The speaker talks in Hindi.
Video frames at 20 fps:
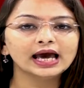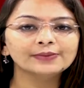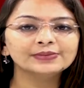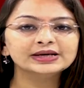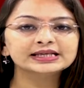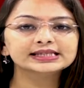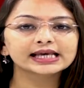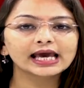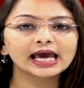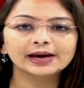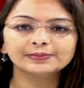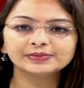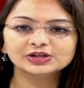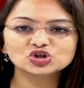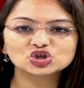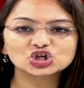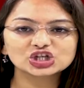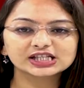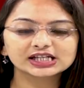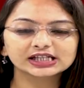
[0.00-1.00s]
एमएसएमई
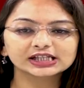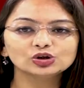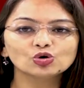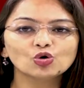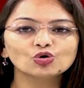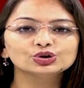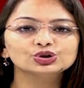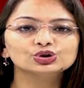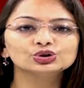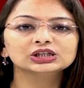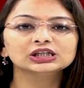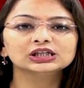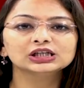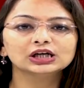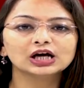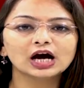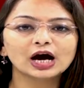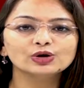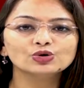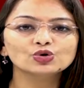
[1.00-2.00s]
क्षेत्र की औद्योगिक
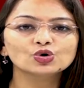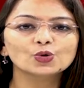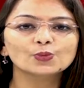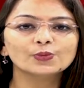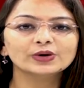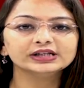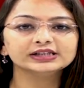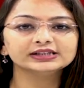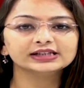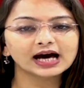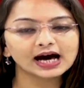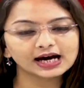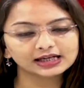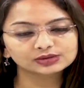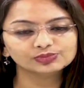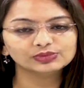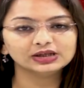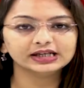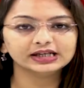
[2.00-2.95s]
इकाइयों को बड़ी राहत